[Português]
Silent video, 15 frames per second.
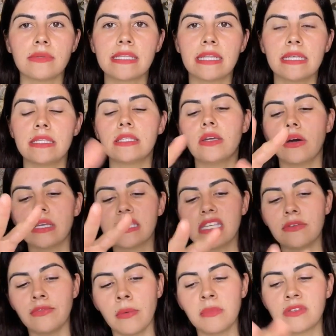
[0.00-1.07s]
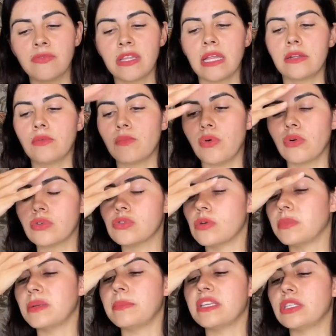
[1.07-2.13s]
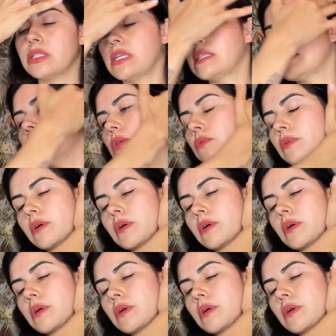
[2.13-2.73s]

silenciosa e vamos falar um pouco sobre meditação.